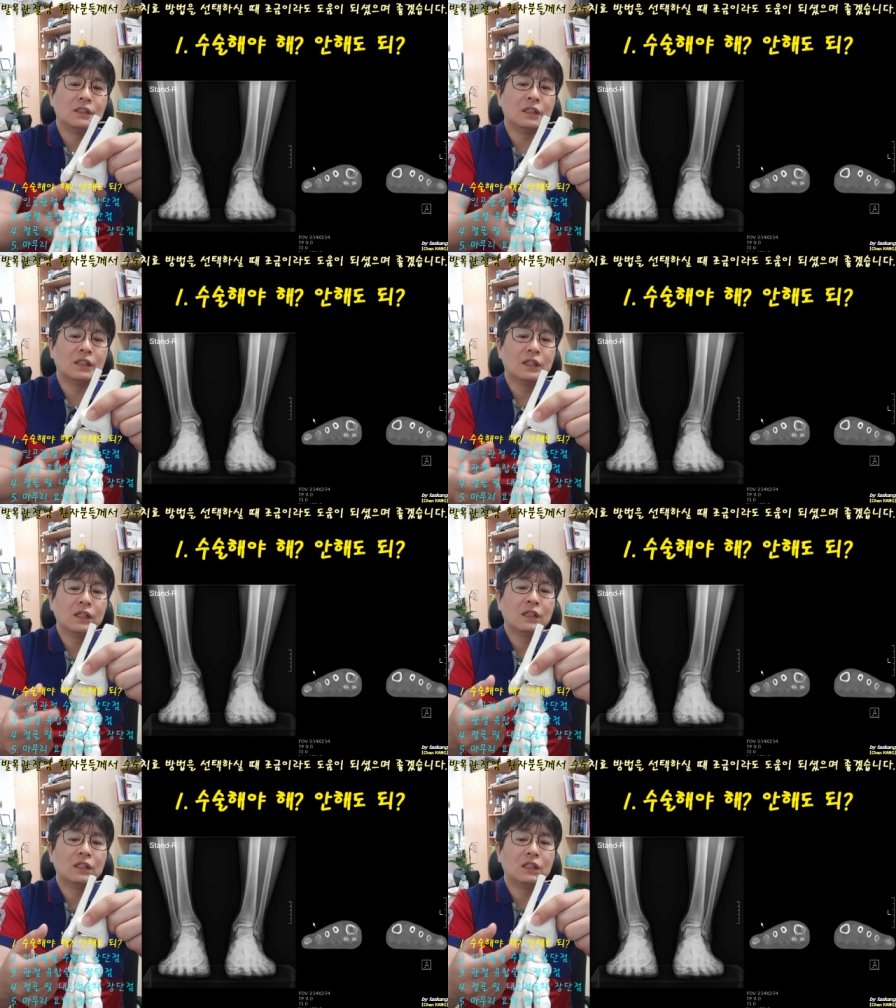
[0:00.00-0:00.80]
이제
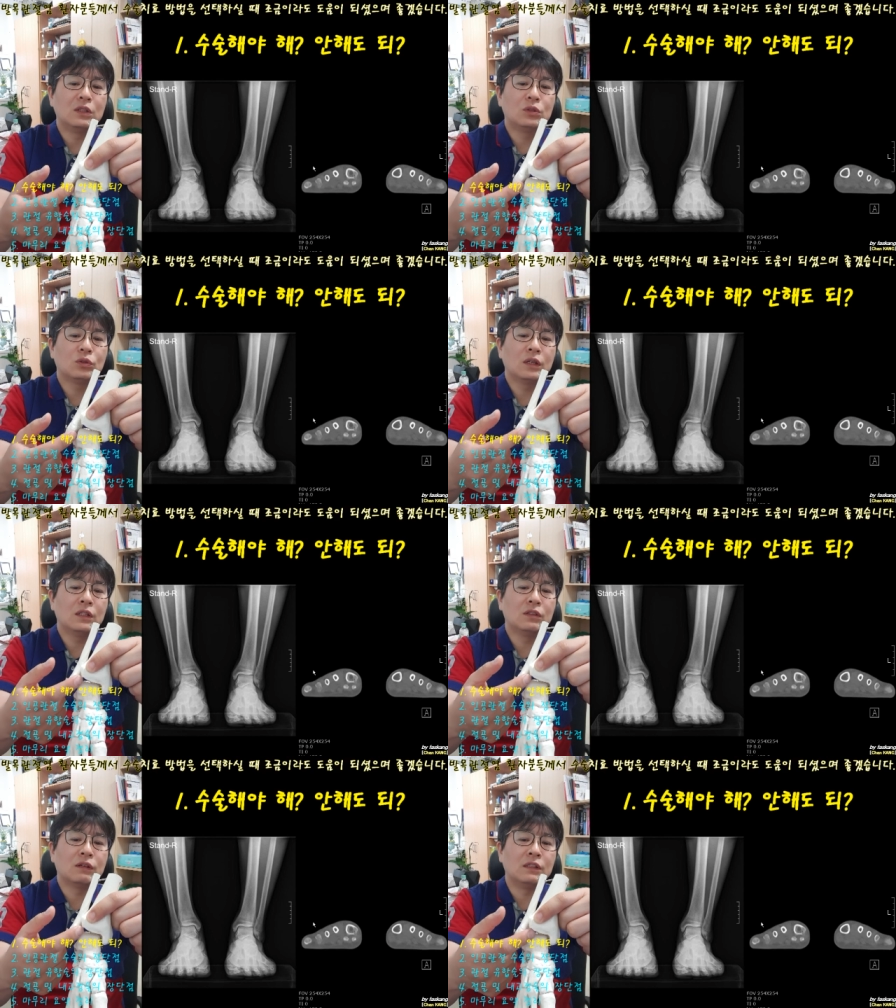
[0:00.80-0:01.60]
이쪽에
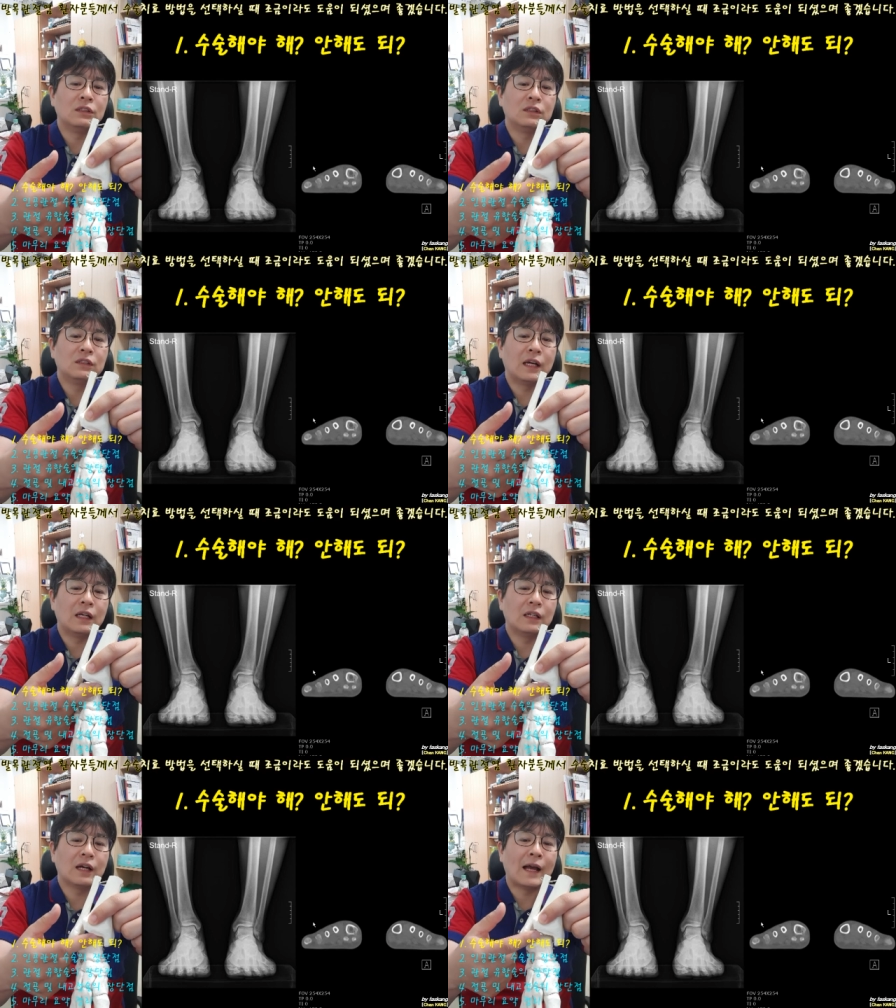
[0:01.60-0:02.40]
있는 관절을
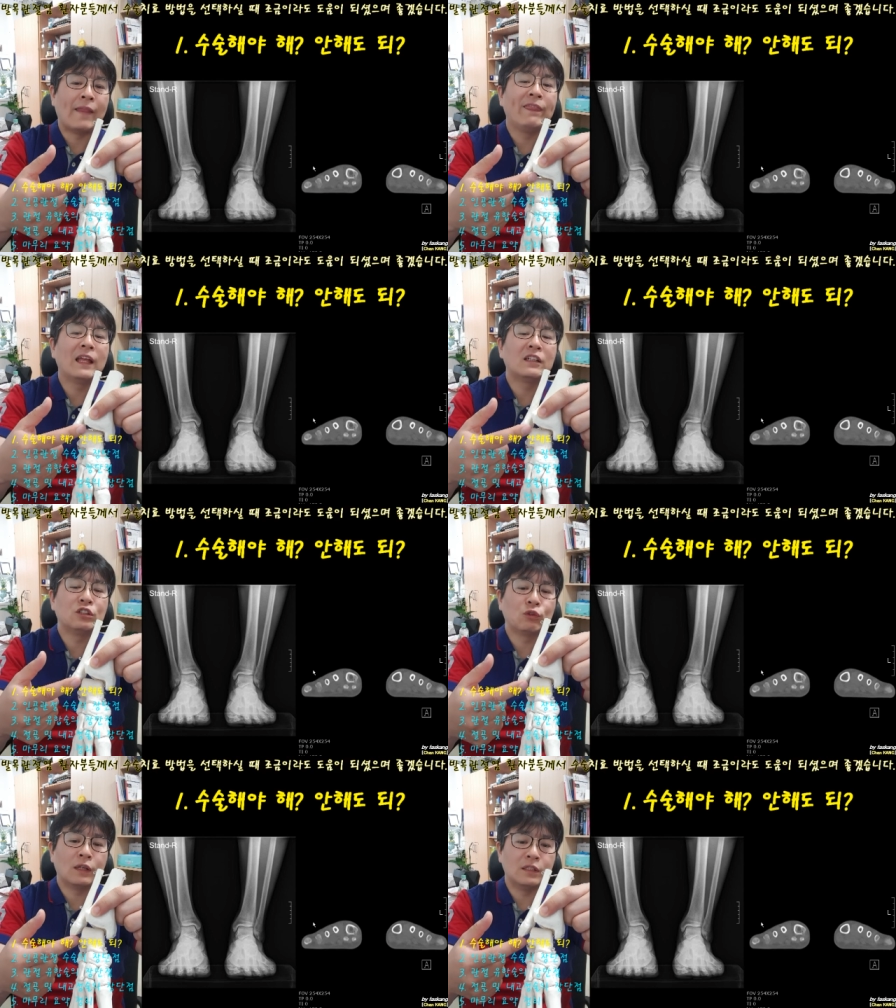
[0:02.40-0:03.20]
안
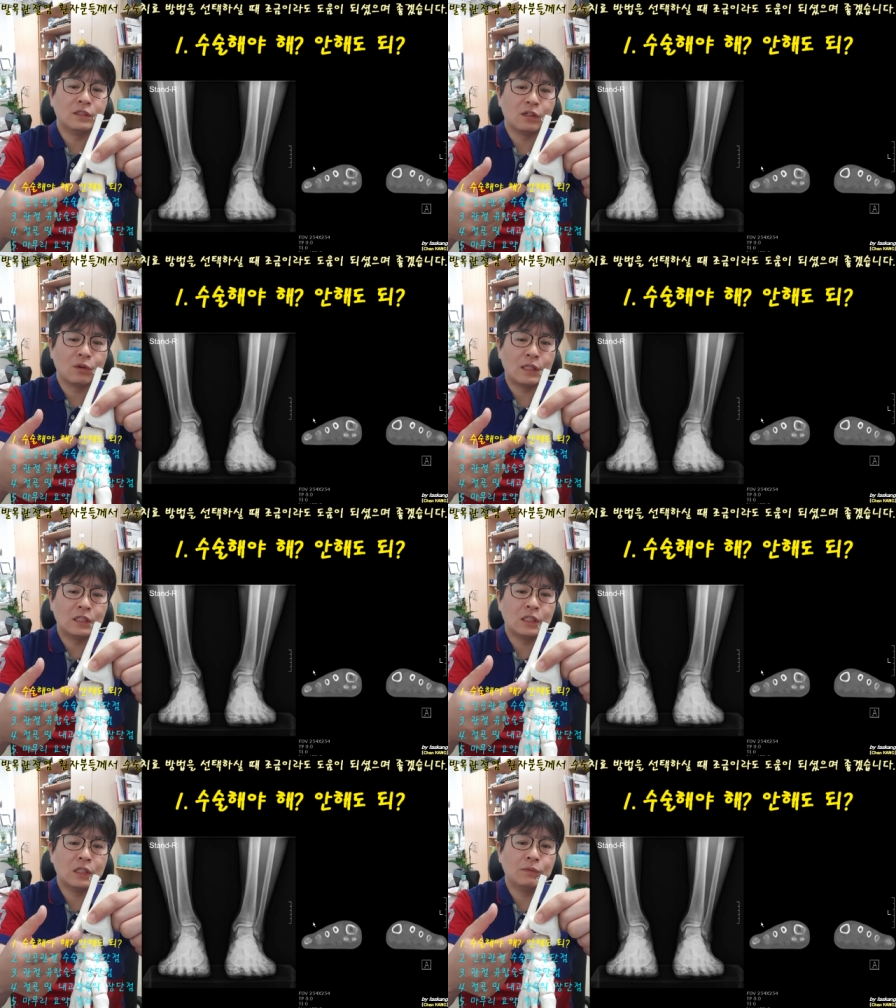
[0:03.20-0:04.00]
다른 관절
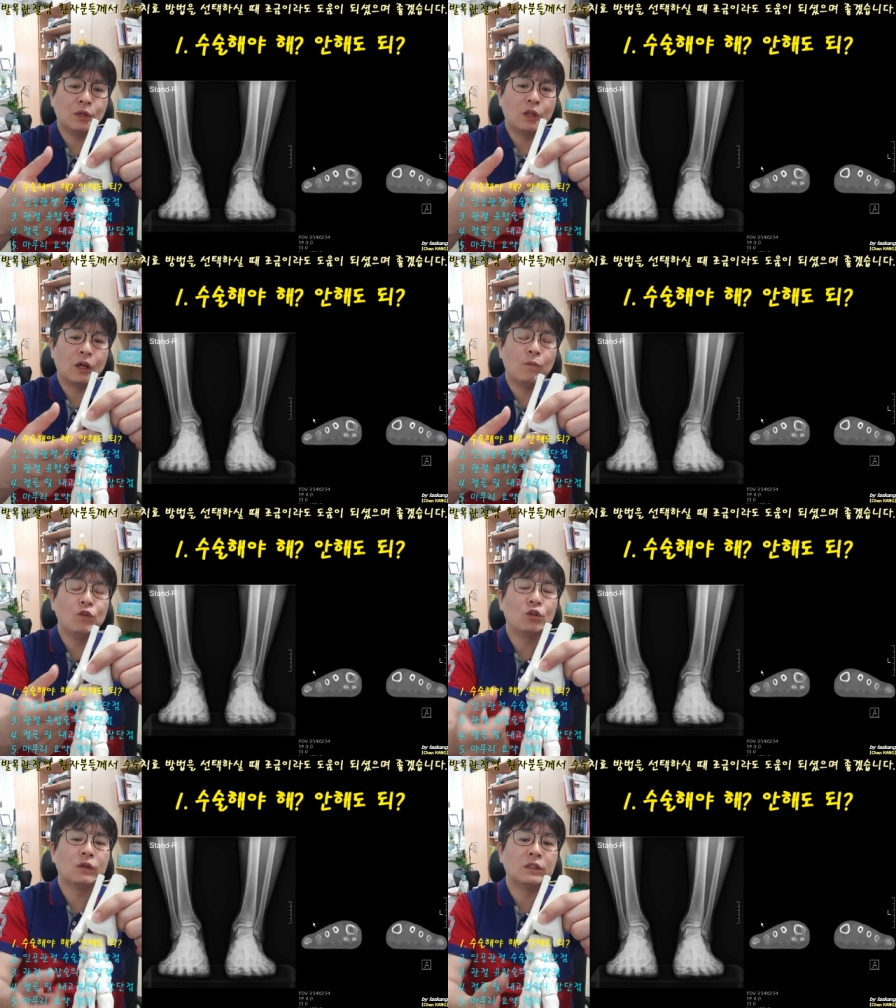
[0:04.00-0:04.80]
관절염이
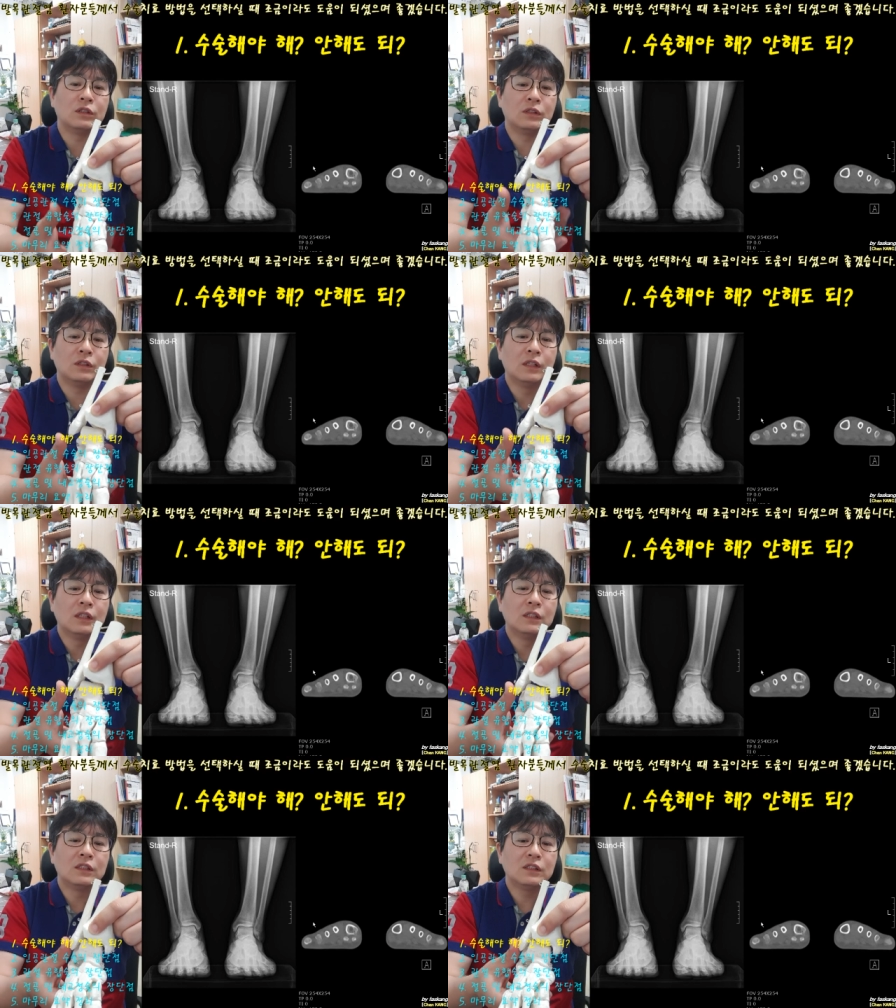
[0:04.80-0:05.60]
없는 관절을
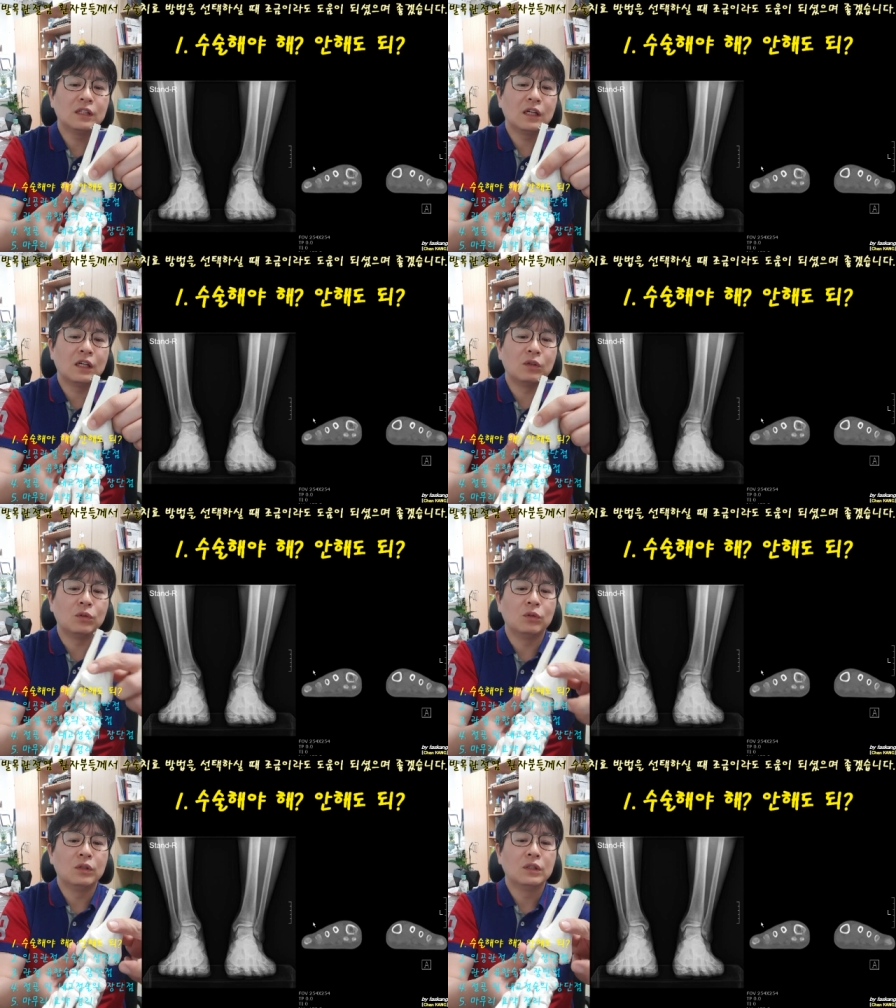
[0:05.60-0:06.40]
쓰게
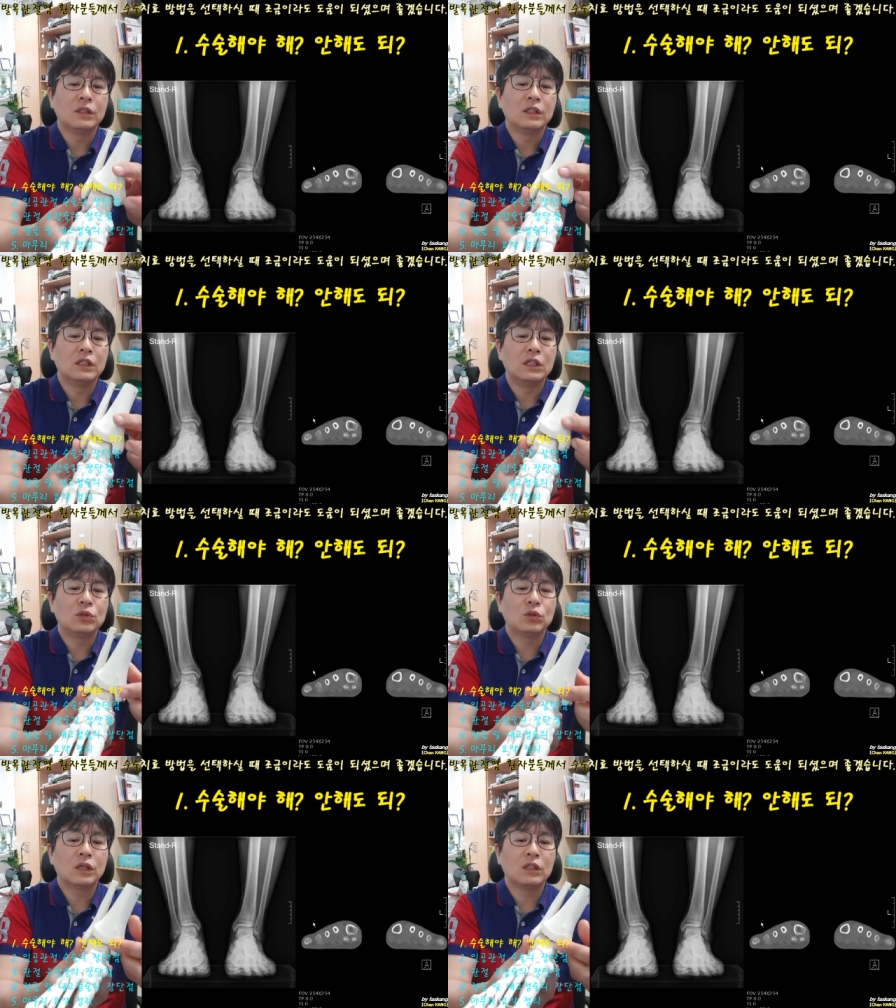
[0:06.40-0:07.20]
하고
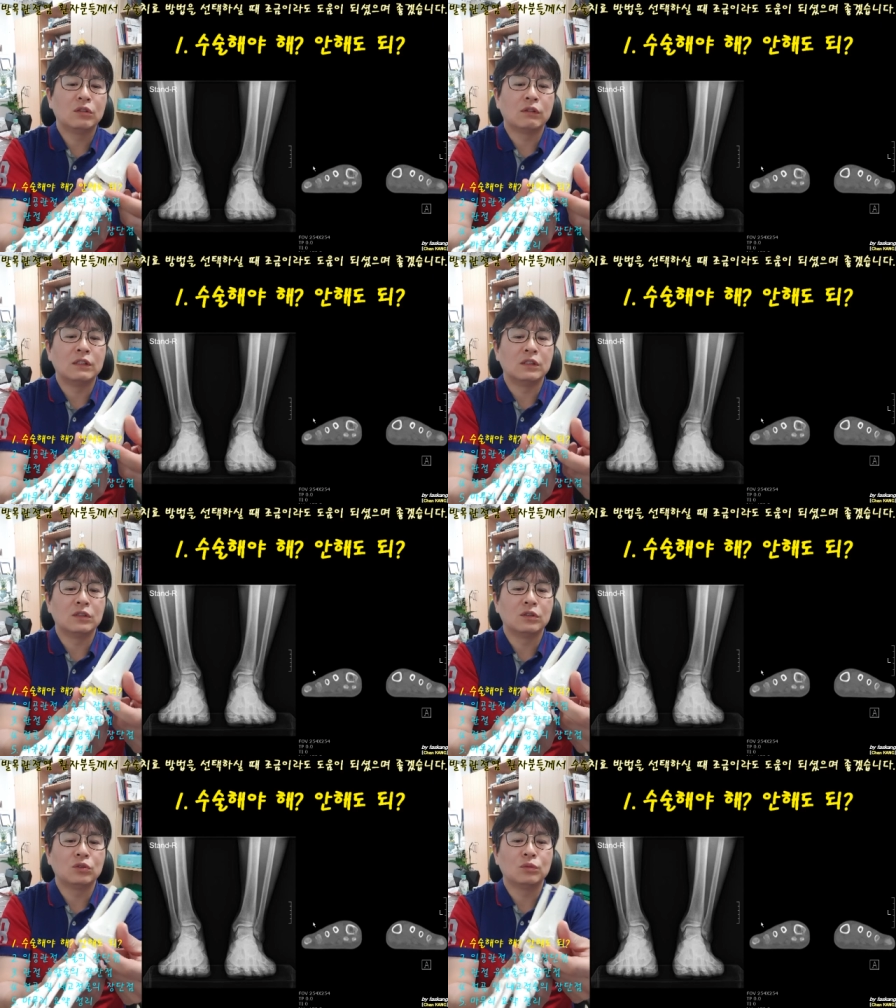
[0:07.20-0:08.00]
이쪽에 있는
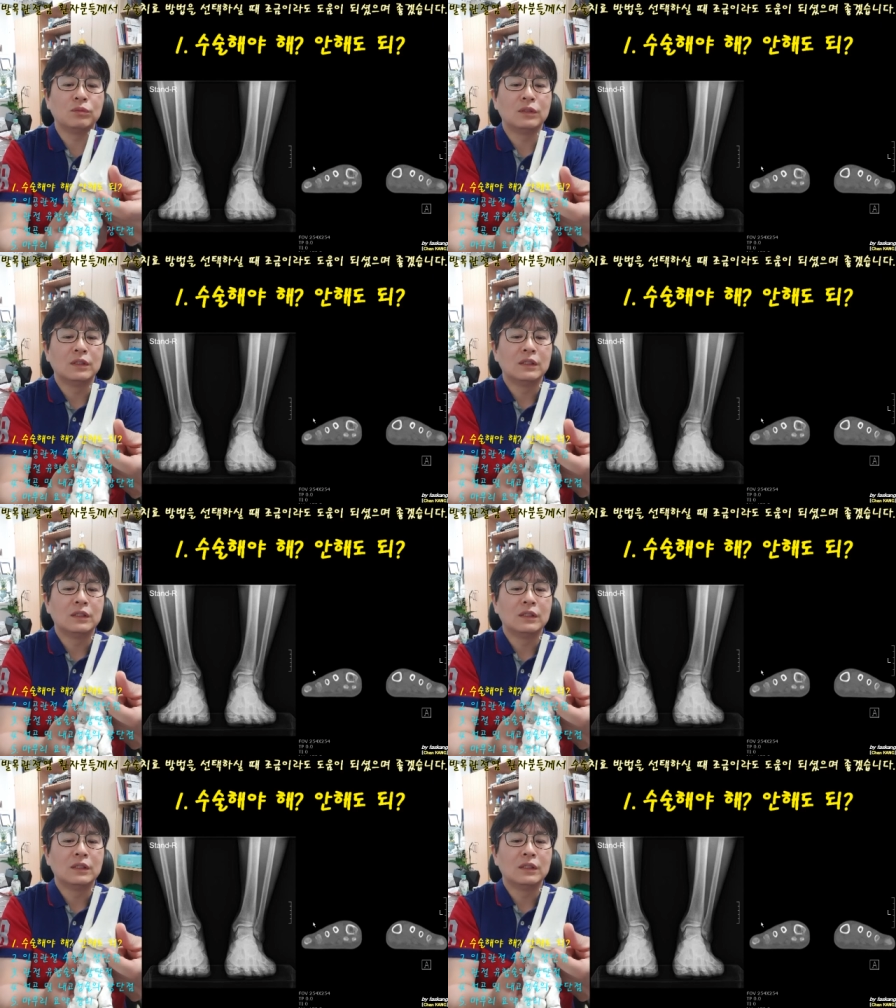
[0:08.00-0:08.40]
관절은 좀